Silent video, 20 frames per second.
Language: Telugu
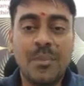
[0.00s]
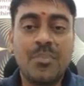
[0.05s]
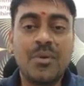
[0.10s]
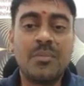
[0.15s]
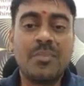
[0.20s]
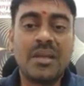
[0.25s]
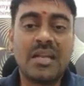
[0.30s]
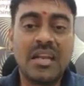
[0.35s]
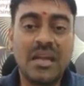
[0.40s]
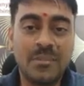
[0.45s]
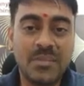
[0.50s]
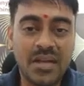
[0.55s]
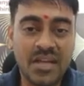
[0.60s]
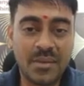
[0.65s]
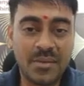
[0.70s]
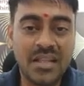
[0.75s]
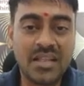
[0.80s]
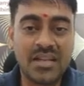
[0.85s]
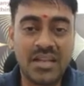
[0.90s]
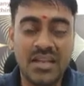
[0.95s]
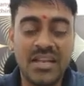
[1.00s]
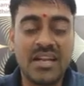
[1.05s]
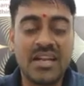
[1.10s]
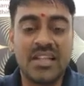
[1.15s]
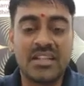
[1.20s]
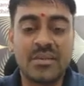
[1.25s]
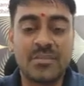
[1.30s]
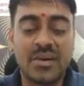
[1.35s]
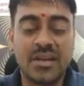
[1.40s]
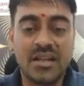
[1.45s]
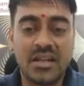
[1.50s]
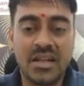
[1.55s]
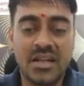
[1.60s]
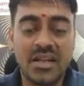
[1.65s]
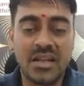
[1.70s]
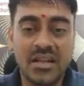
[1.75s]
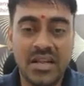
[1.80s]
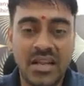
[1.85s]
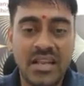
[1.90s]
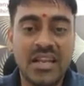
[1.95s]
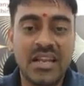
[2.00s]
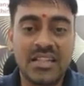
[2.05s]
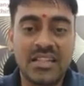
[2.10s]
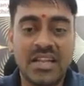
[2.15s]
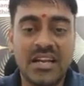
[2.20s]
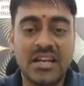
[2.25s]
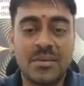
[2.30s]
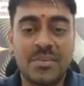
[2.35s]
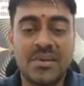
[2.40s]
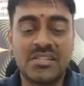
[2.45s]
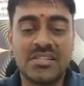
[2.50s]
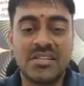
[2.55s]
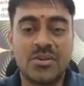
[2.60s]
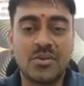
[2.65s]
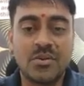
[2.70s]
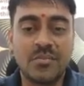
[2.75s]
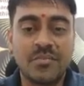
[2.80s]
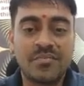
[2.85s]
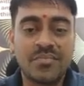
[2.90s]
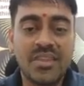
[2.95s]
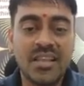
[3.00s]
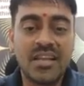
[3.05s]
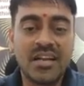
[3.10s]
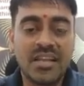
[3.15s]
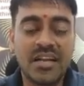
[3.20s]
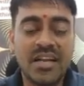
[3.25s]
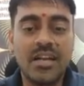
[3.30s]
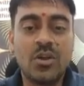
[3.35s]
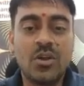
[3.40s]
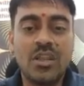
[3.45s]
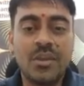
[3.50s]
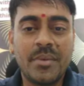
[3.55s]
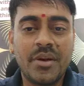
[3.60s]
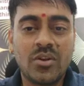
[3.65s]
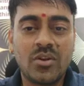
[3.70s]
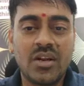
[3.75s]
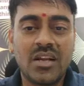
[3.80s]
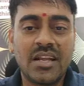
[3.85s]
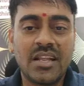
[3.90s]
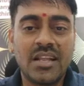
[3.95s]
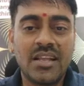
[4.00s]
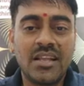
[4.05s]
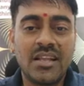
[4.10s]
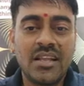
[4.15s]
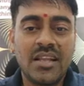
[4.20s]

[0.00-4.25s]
అప్పుడు మీకు నమ్మకం అనేది క్లియర్ అయితే పక్కకు క్లియర్ అయితే హండ్రెడ్ పర్సెంట్ రెండోది ఏమంటారంటే